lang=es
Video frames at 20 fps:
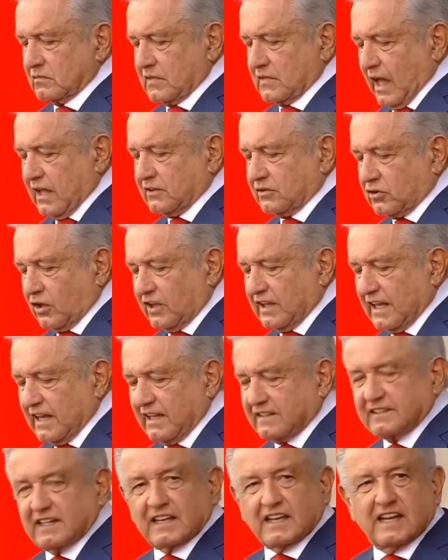tanto de
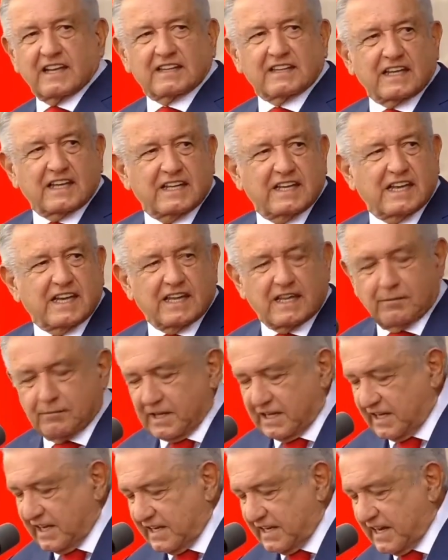la Secretaría de
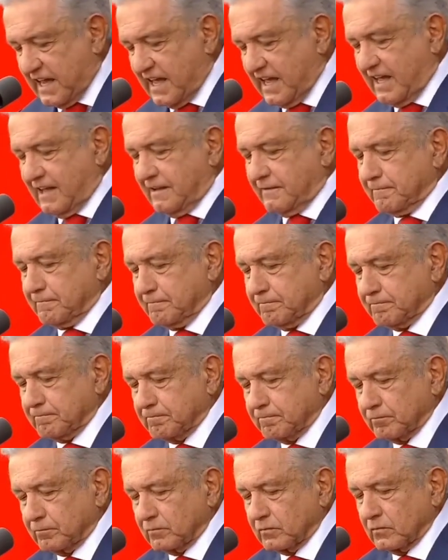Marina
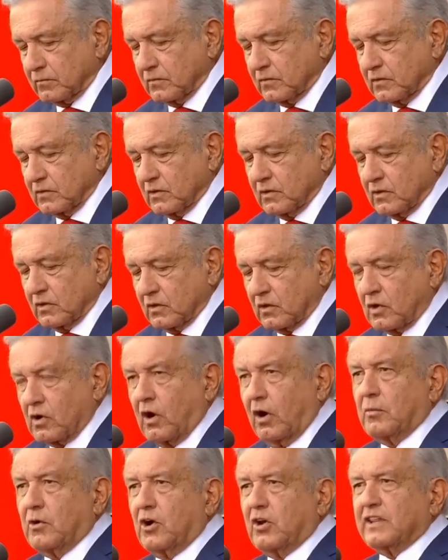
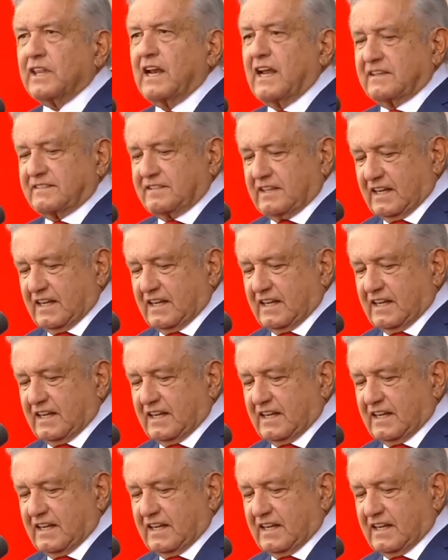como de la